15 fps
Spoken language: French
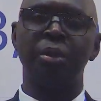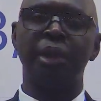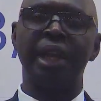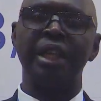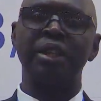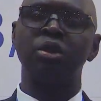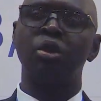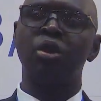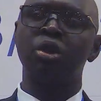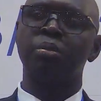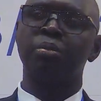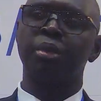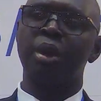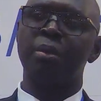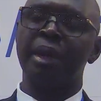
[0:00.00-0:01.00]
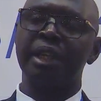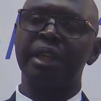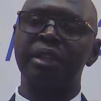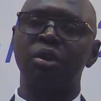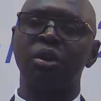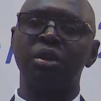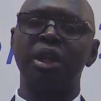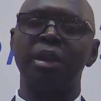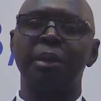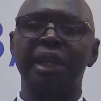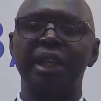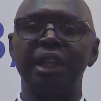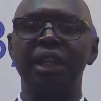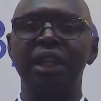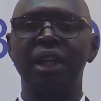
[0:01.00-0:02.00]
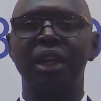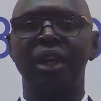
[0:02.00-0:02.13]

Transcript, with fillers: mais dans une autre problématique, autre thématique,